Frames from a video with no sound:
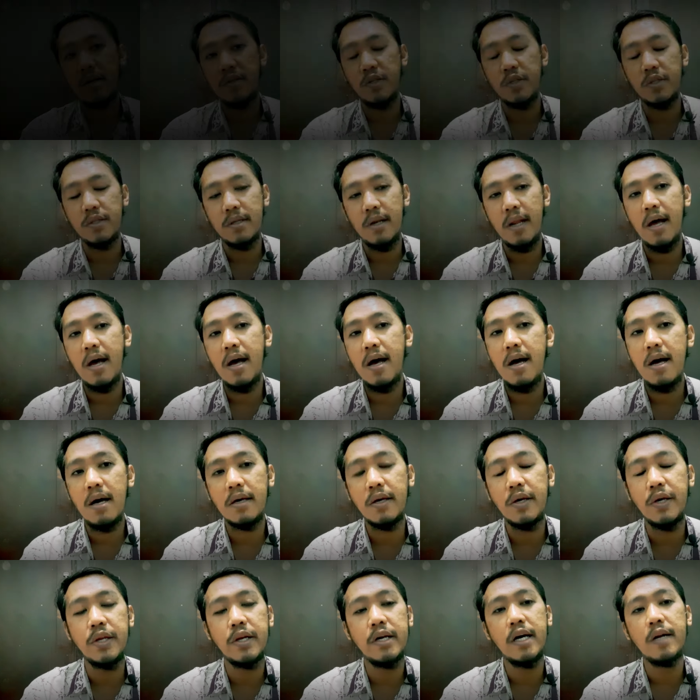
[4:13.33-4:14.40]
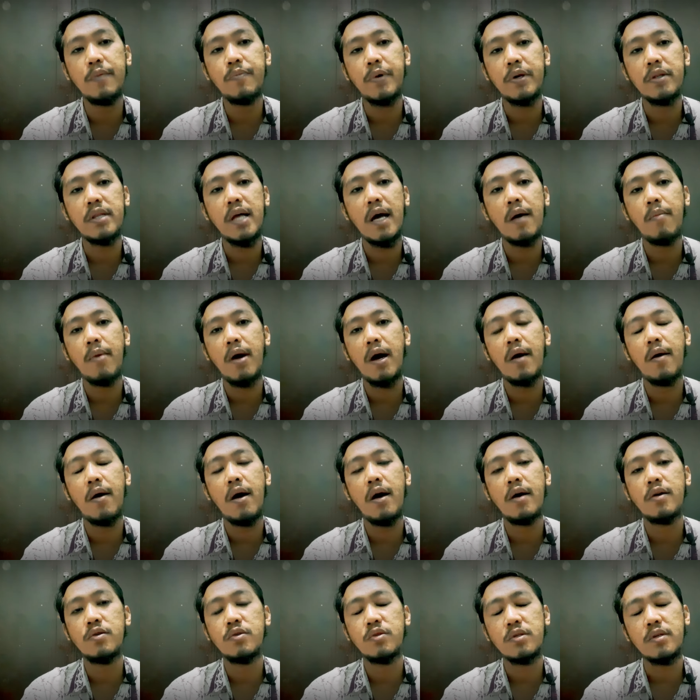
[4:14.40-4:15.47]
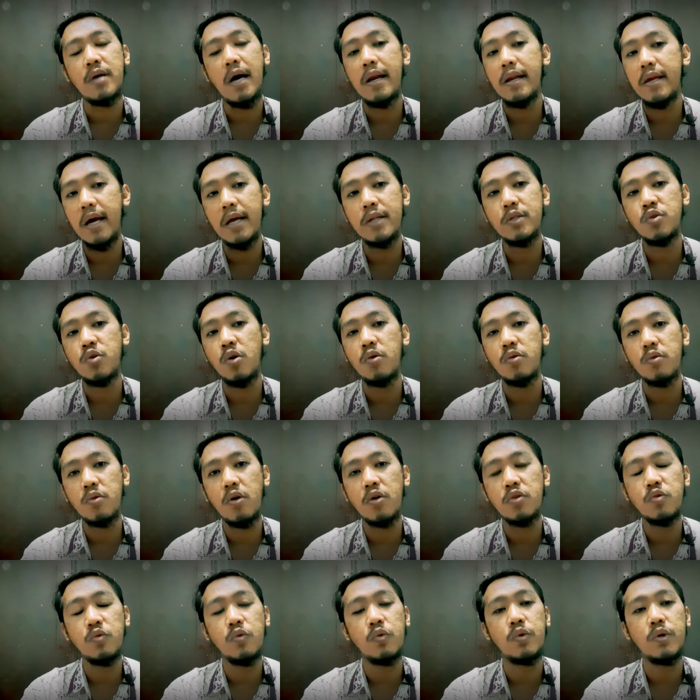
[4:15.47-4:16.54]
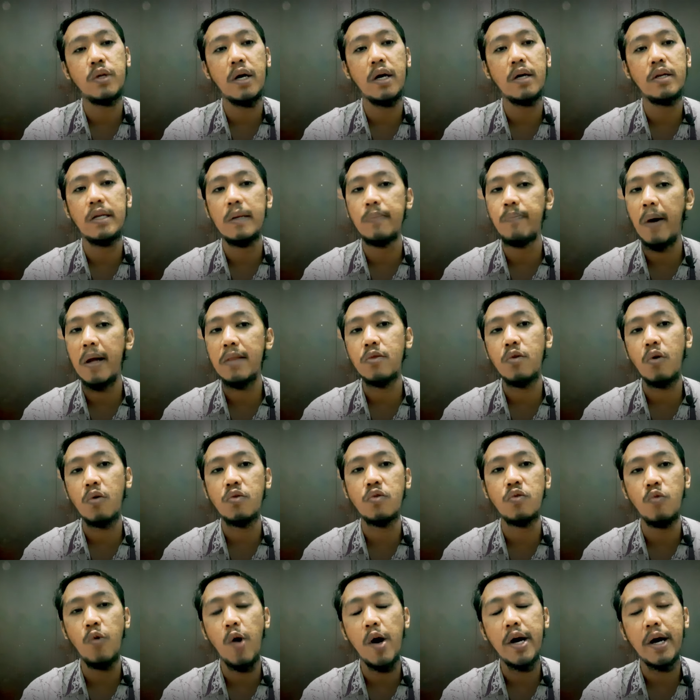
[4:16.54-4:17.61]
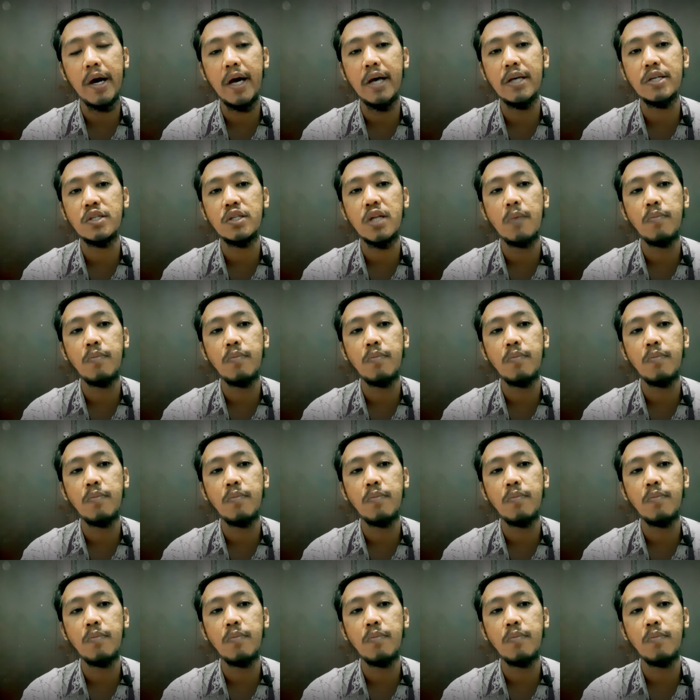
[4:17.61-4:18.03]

Setelah giringan pertama kalian contoh sudah dipatok dua guys,